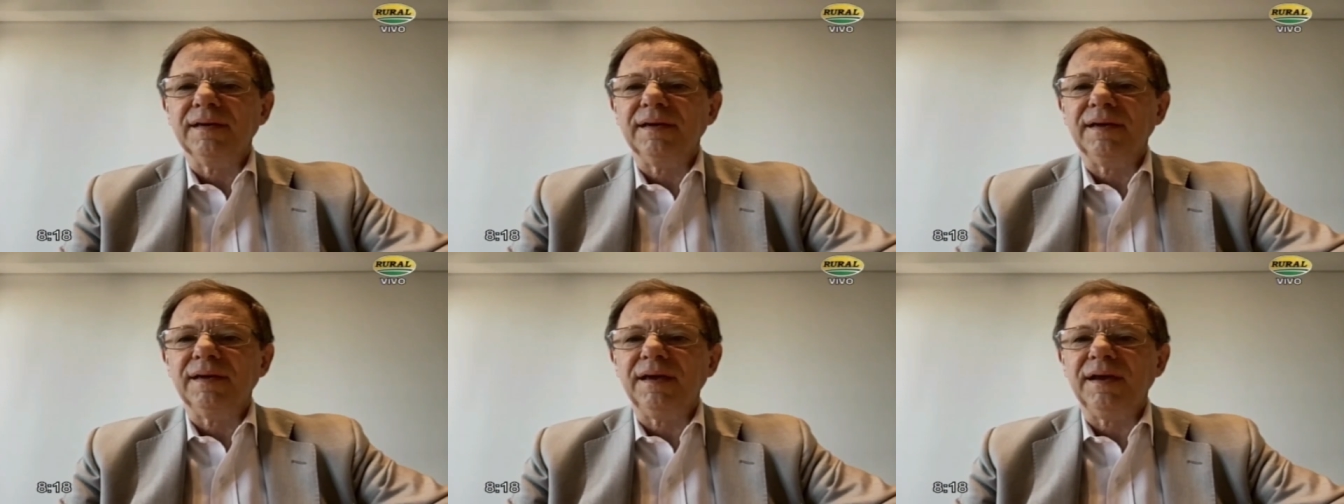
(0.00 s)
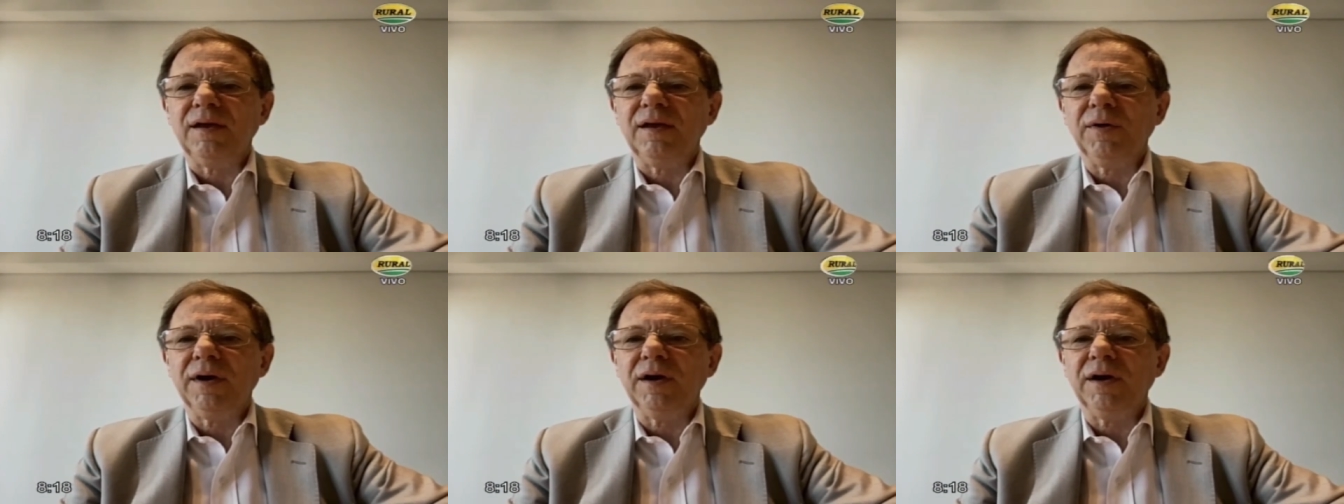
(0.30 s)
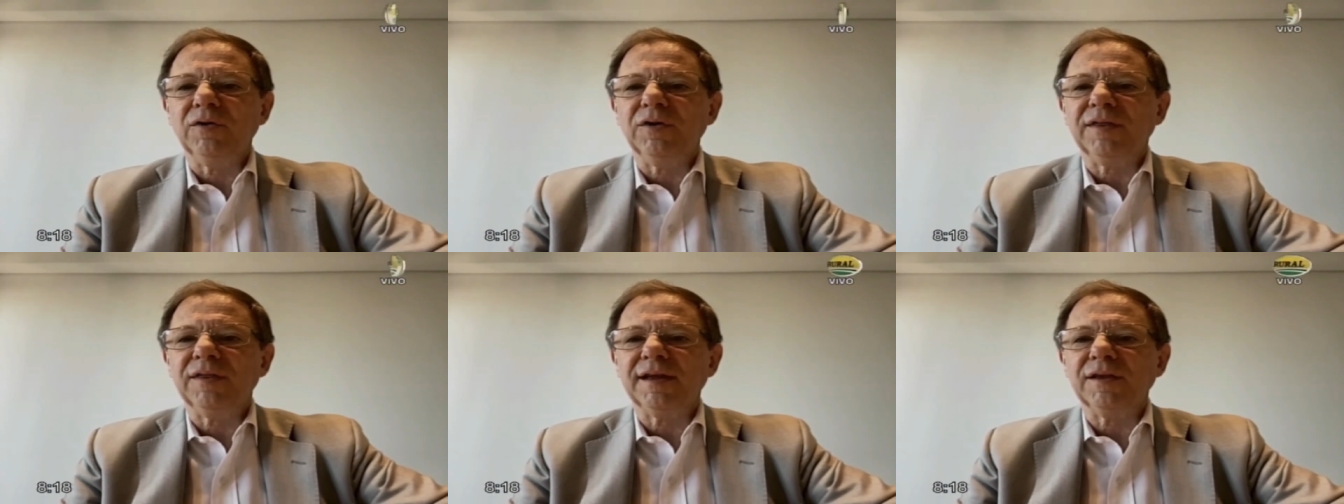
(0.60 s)
y
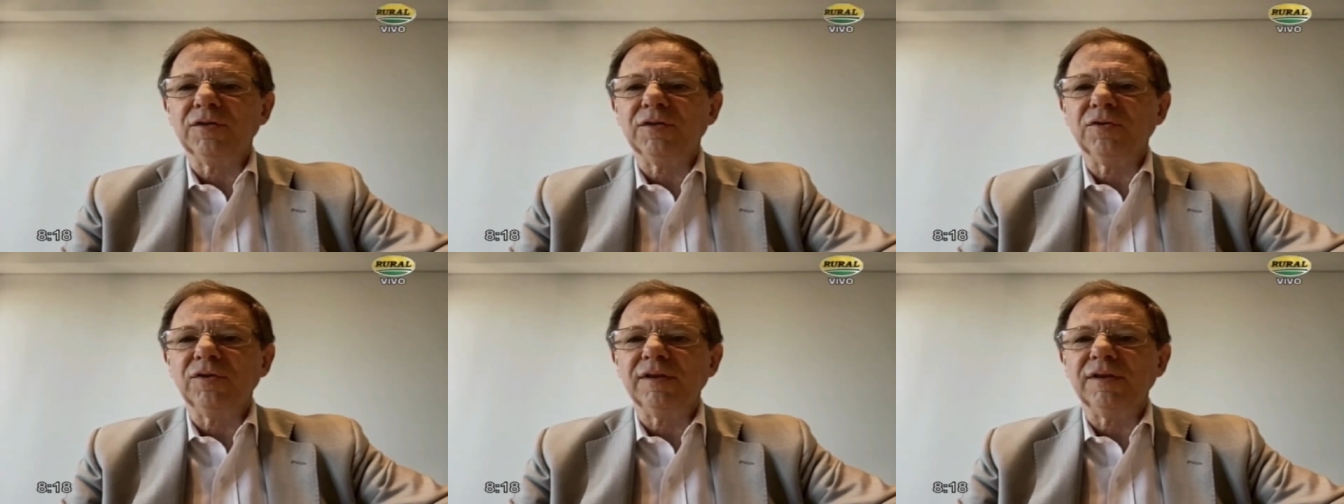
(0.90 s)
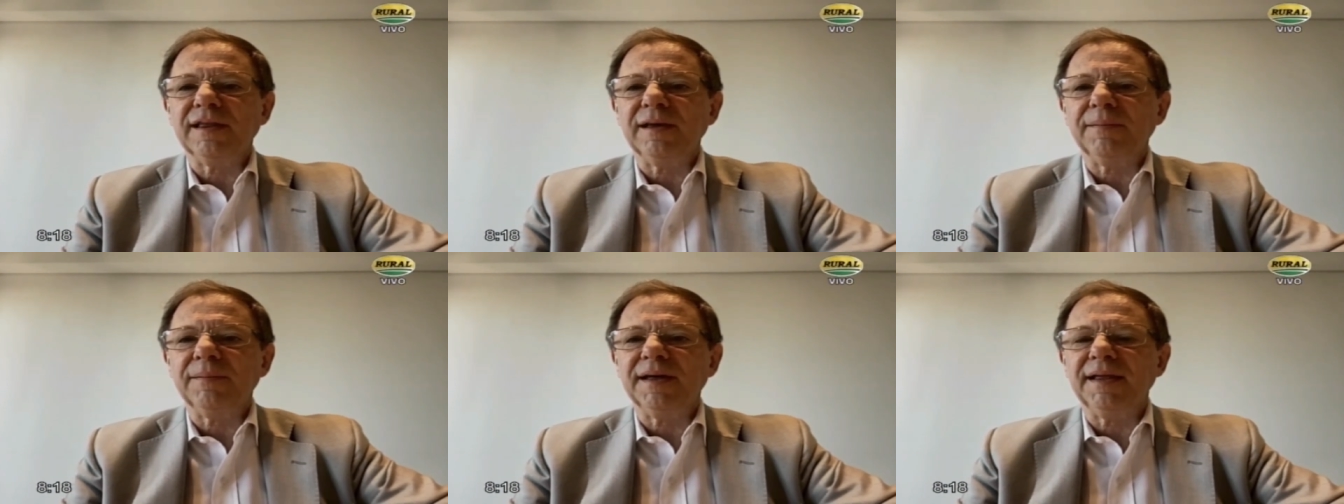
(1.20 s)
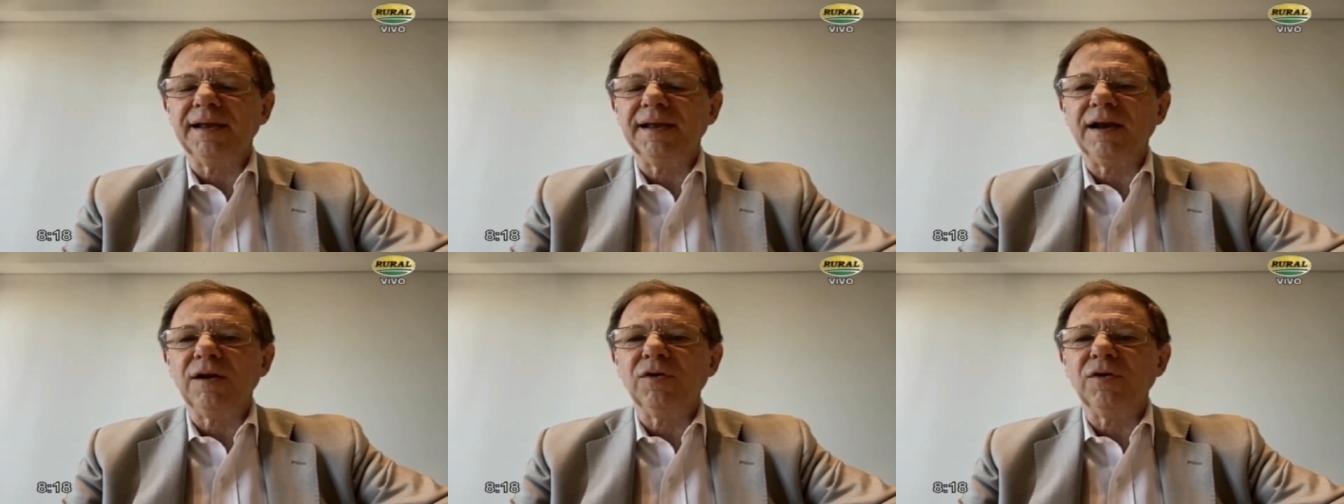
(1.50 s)
luego está todo el tema de
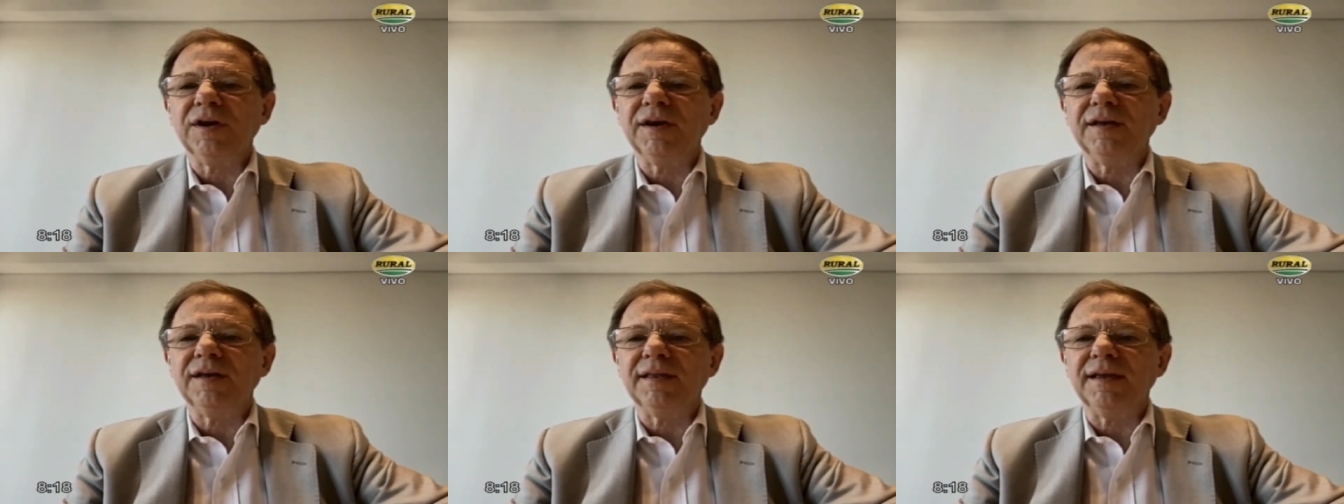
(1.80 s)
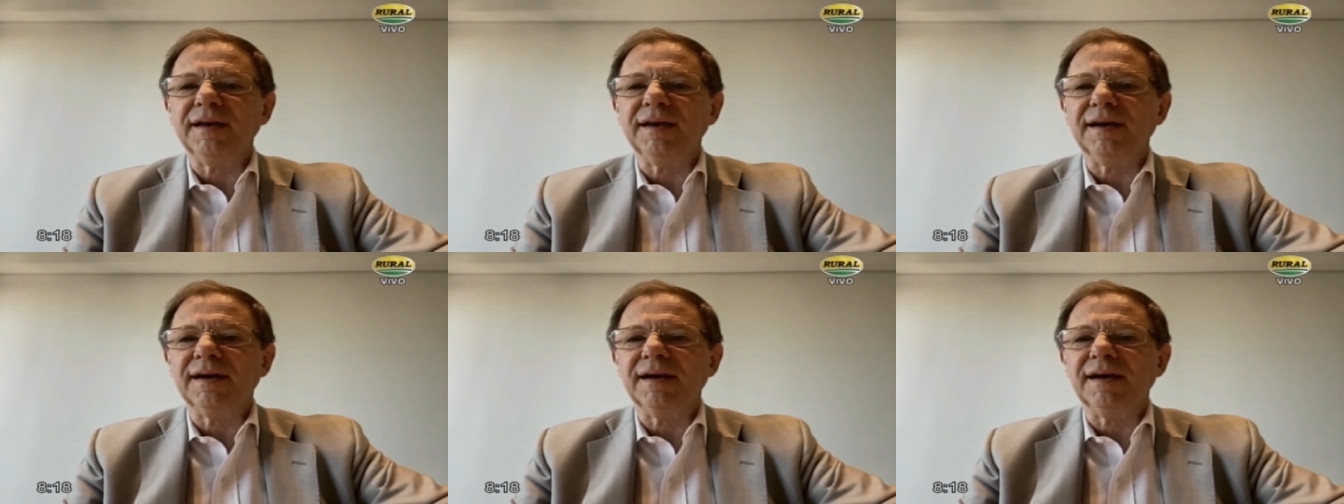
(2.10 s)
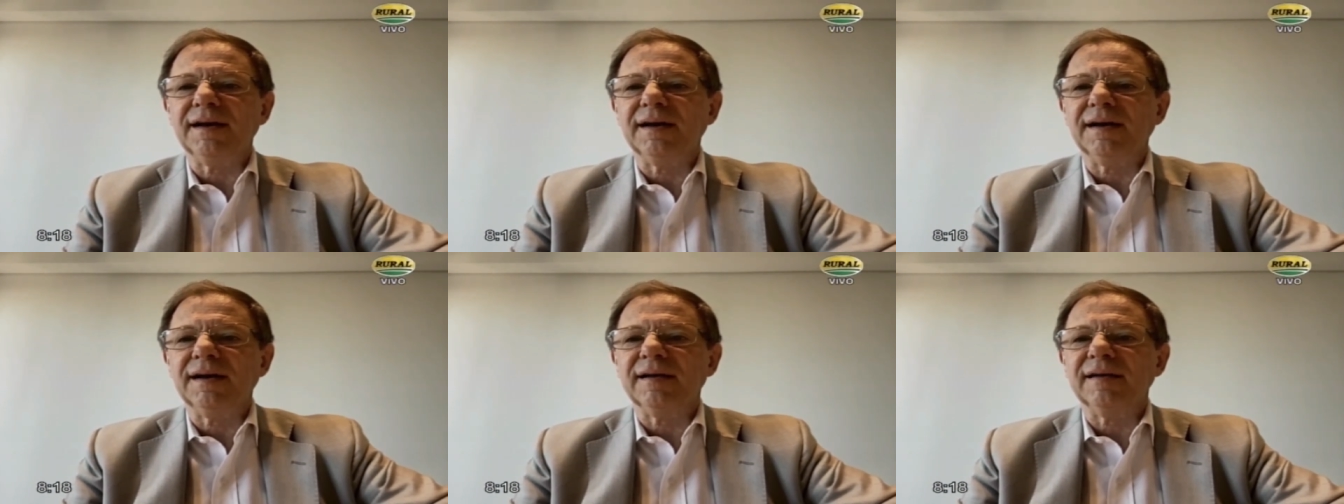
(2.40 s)
la
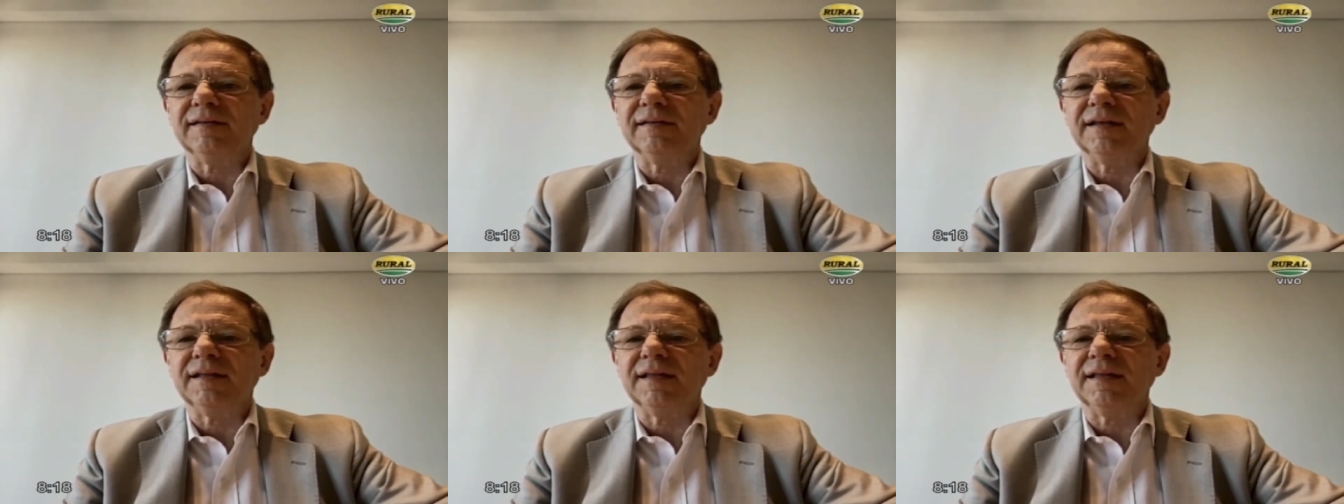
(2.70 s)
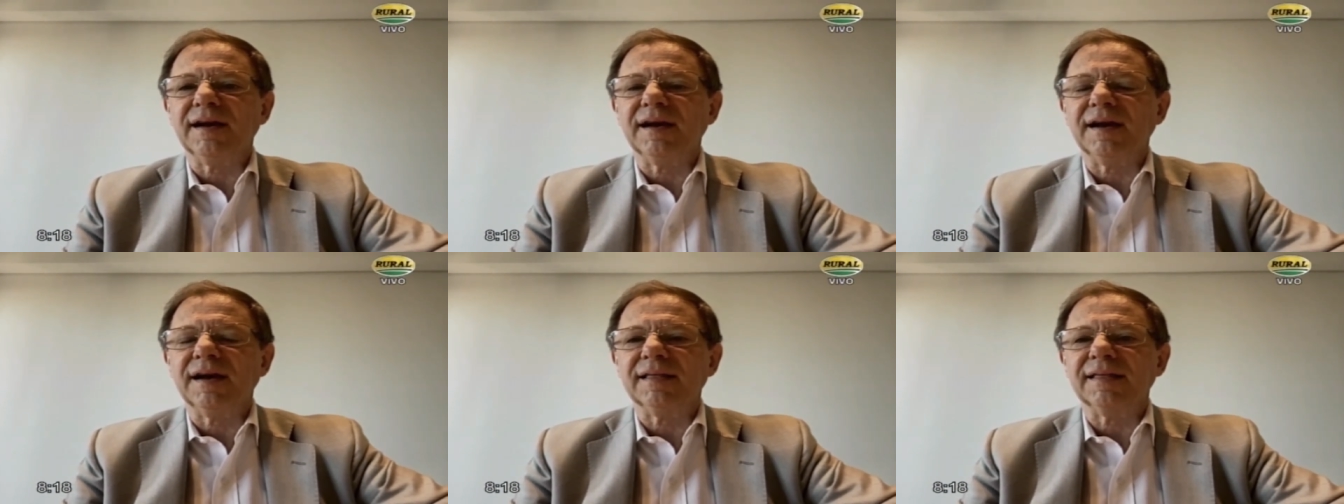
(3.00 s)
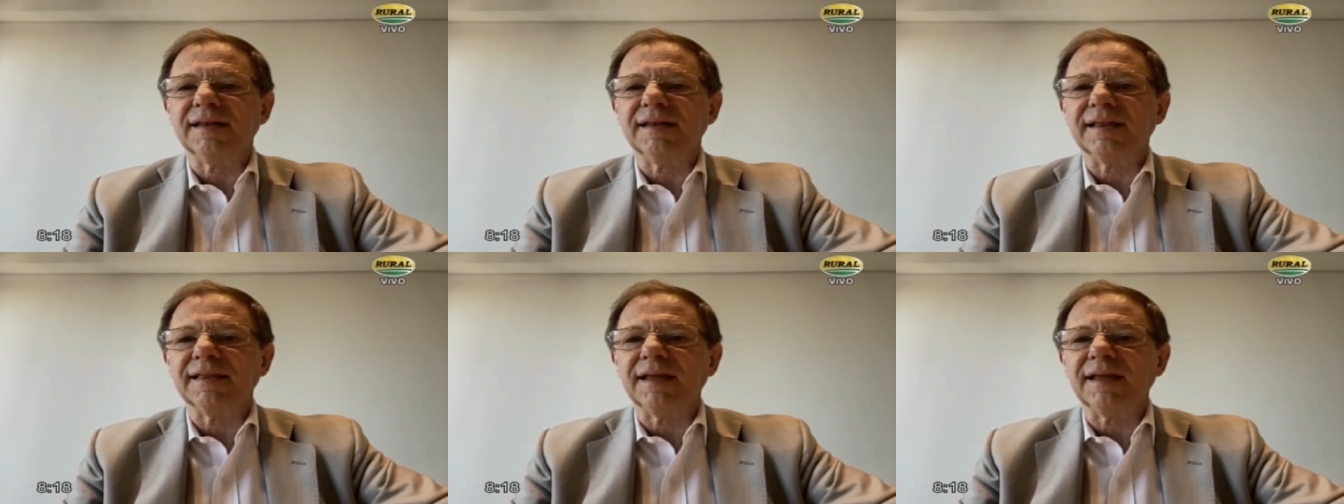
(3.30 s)
logística que se está
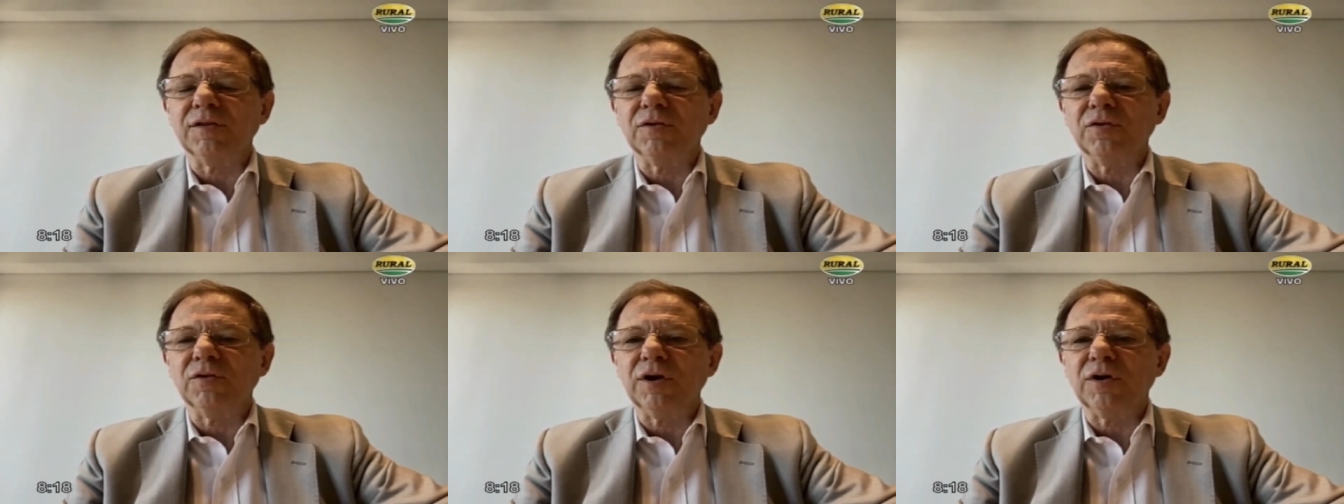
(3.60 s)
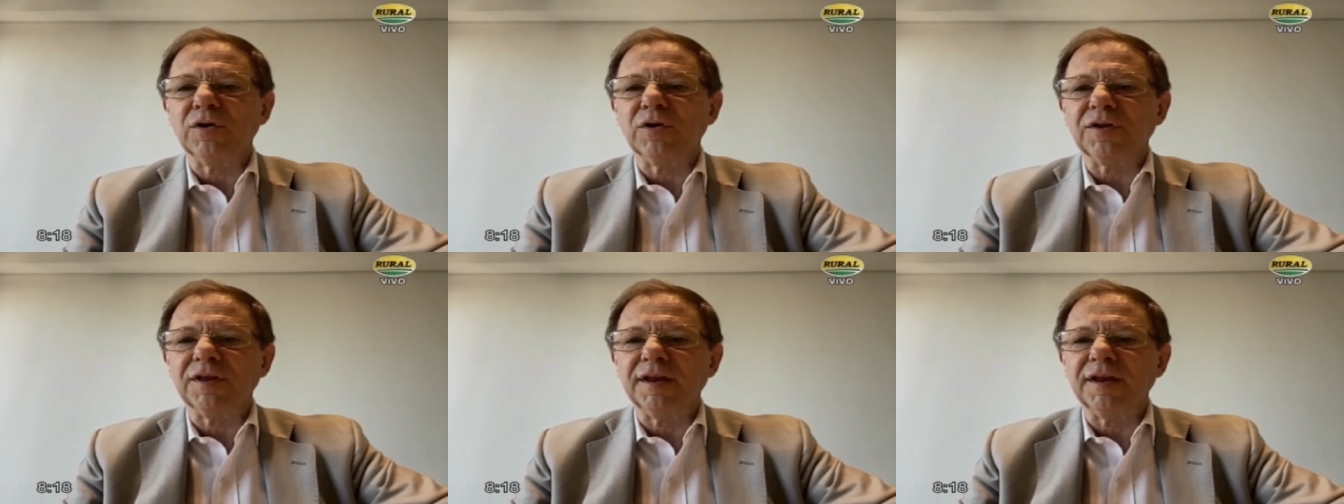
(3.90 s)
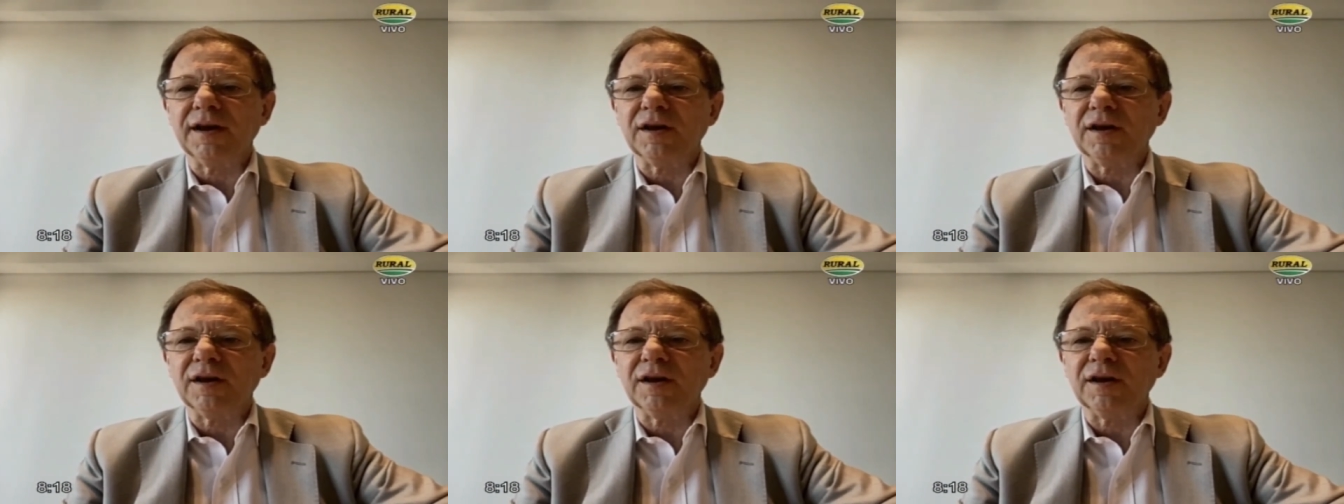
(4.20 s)
tratando de coordinar